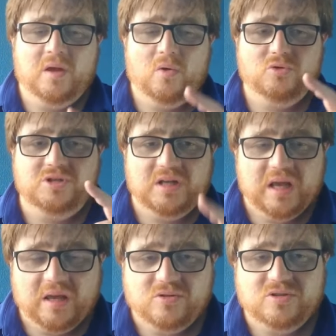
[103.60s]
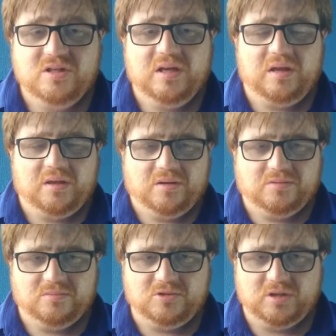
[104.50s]
o direito de,
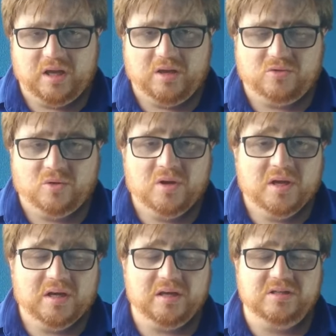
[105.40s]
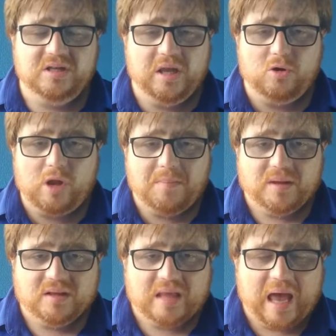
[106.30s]
direito de
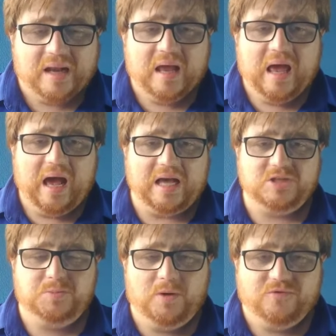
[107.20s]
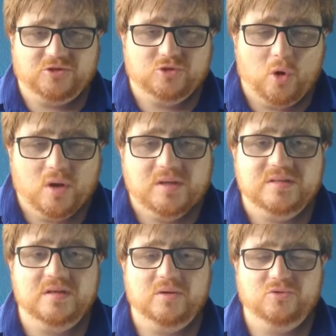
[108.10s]
regulamentar as
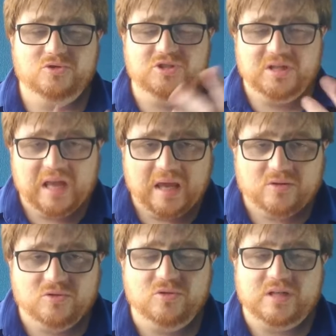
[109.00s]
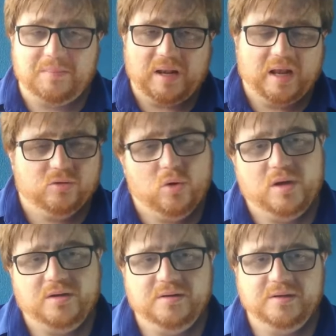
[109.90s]
profissões, os direitos do
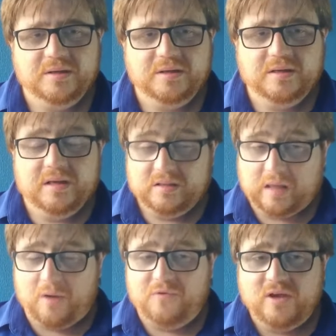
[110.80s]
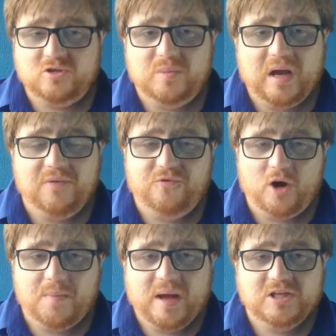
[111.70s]
trabalhador, talvez uma
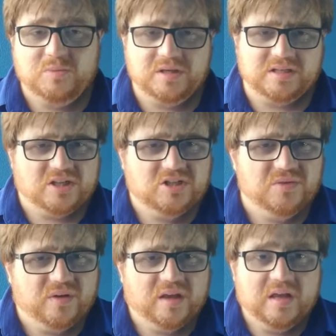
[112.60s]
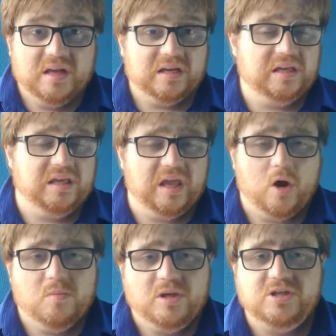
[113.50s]
reforma administrativa que
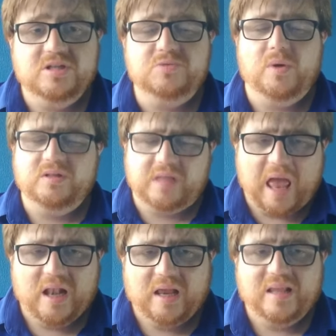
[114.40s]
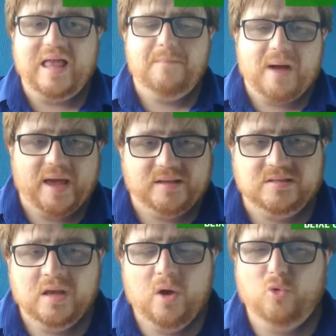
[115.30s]
realmente desmantele ainda
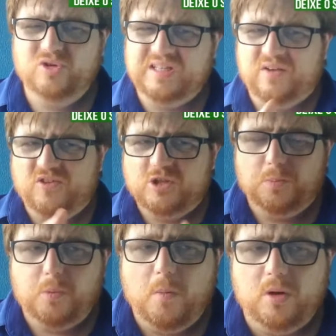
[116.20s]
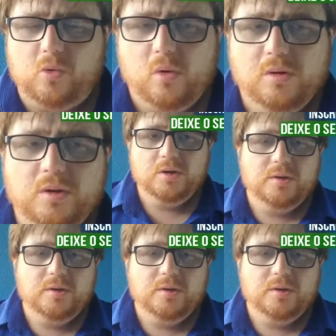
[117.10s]
mais o serviço público